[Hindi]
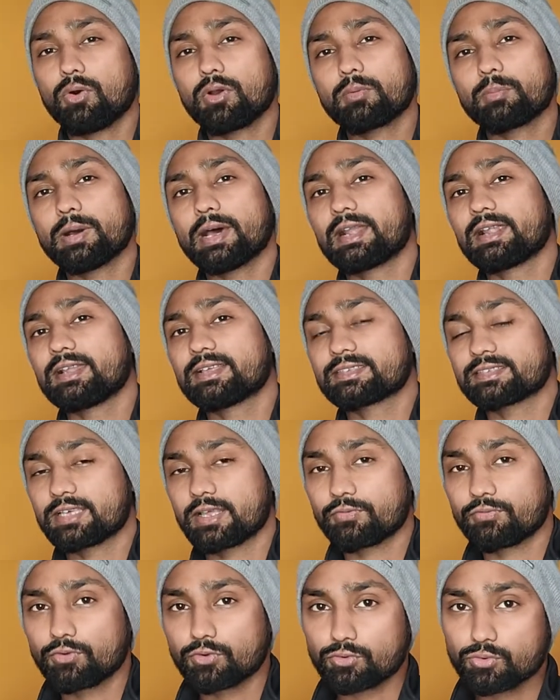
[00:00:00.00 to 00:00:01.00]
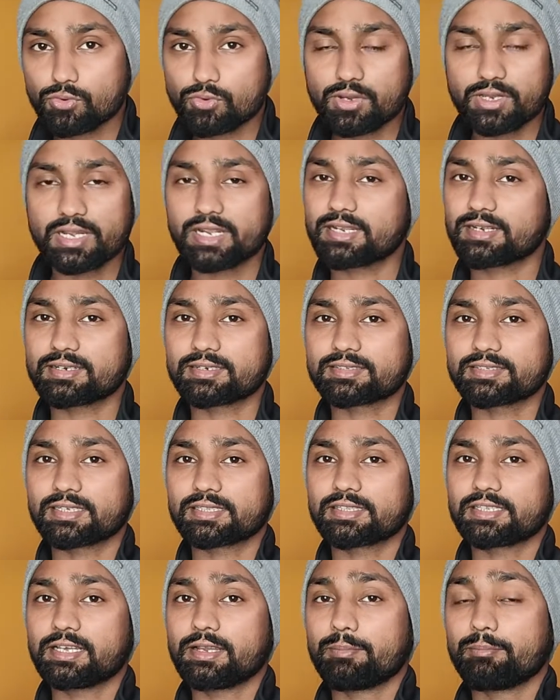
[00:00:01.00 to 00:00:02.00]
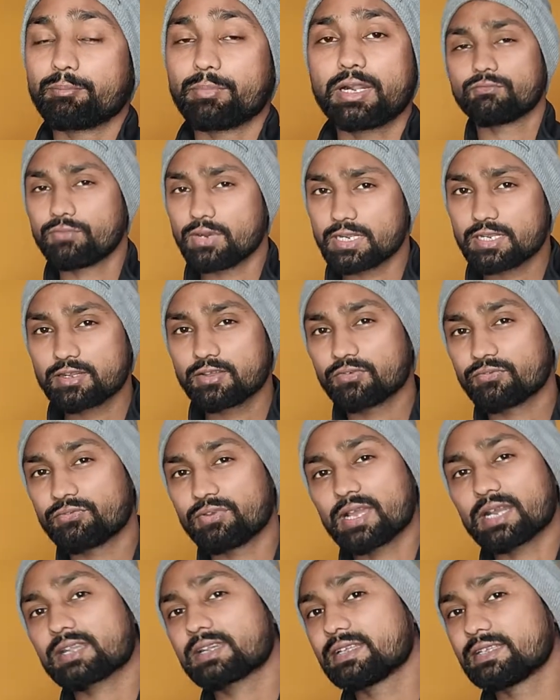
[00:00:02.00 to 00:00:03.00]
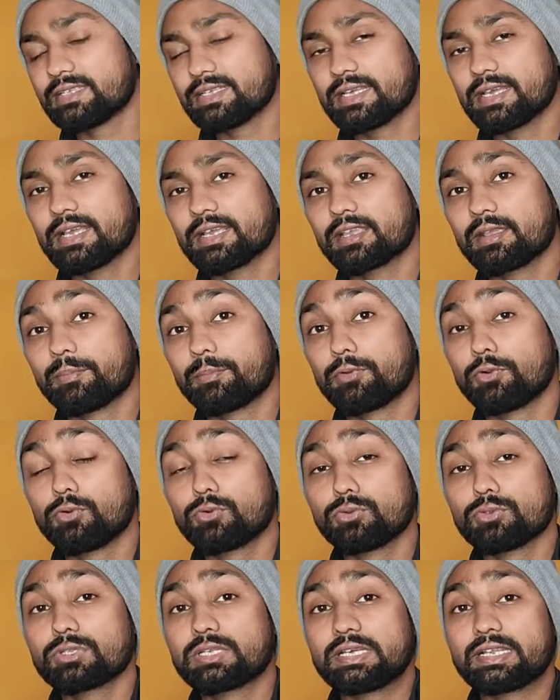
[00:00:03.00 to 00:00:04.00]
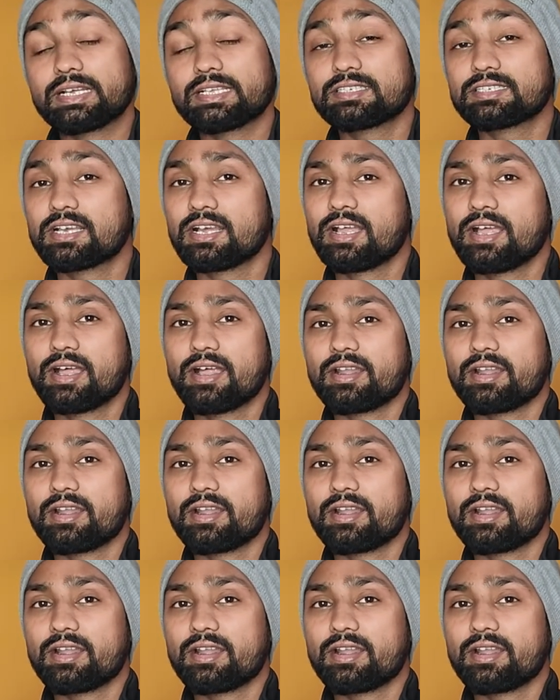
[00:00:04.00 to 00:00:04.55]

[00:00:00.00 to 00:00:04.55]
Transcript: और वायरलेस एयरफोन को कनेक्ट कर सकते हैं बट फैक्ट ये है कि ब्लूटूथ की रेंज